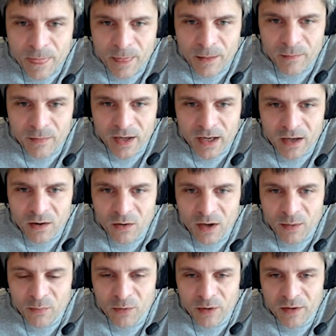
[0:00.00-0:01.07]
Mira, con
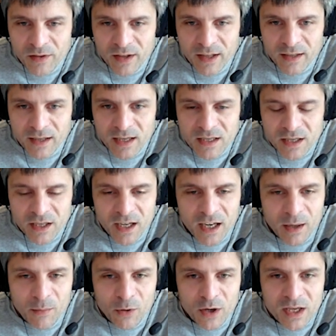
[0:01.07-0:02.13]
la publicidad clásica
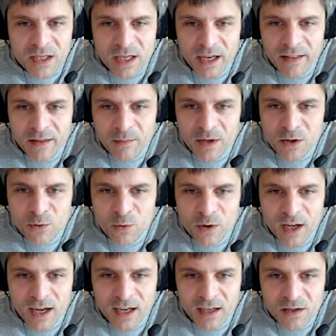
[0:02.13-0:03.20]
japonesa de
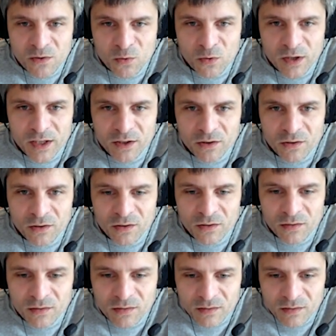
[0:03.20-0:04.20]
Misura, el Scudetto.